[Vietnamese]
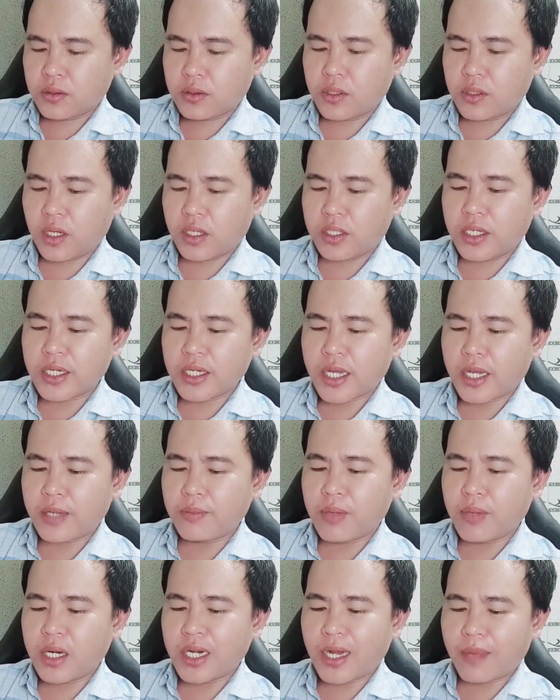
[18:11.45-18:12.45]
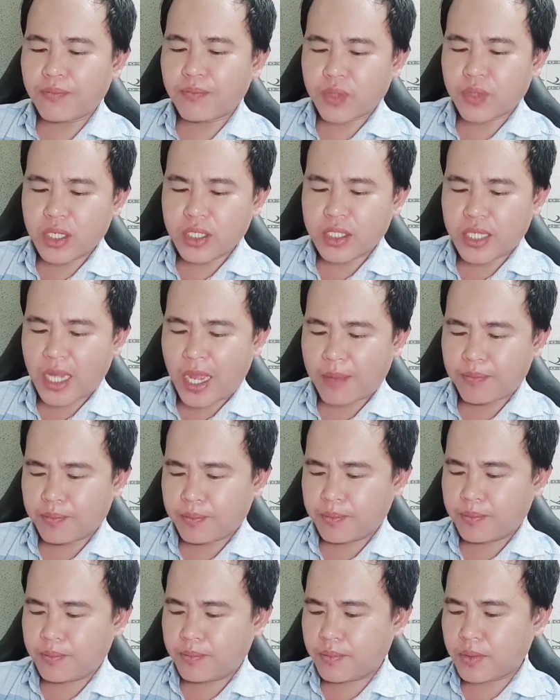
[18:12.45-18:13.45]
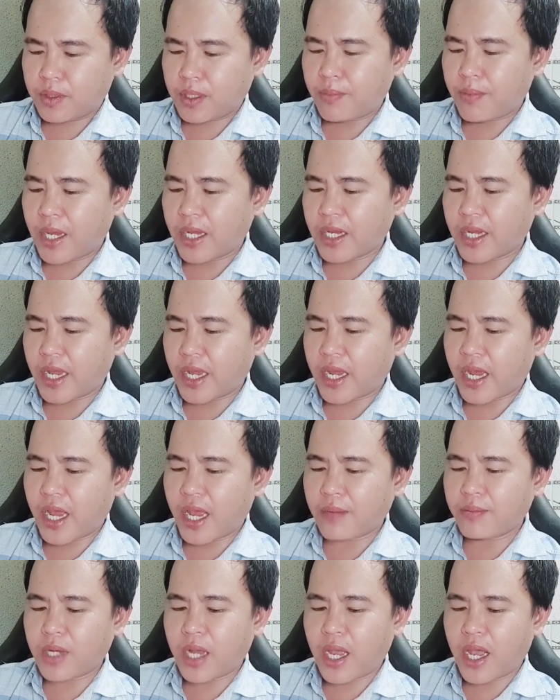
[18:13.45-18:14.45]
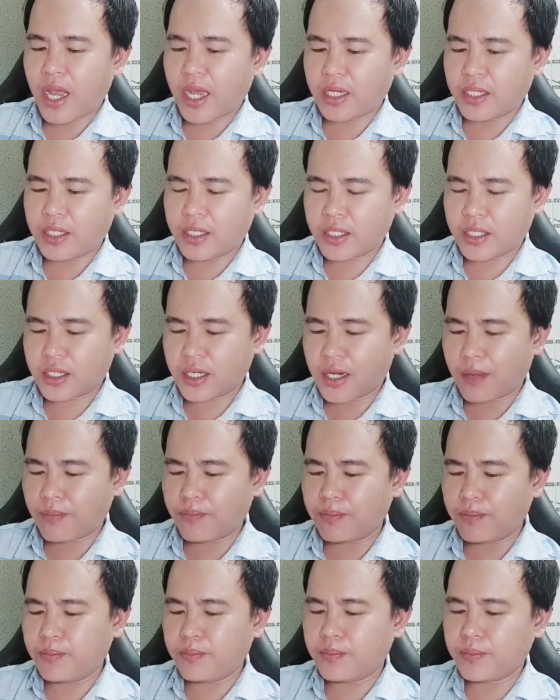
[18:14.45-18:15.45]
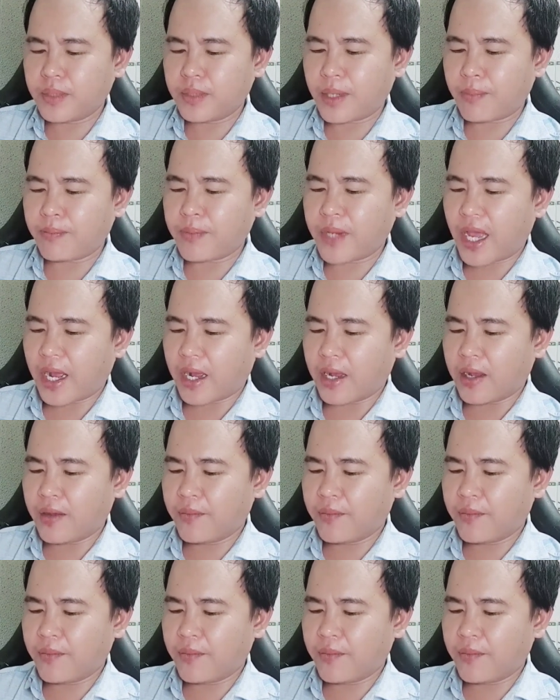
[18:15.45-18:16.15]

rồi đến ngày 15 tháng chạp năm 2022 năm năm dần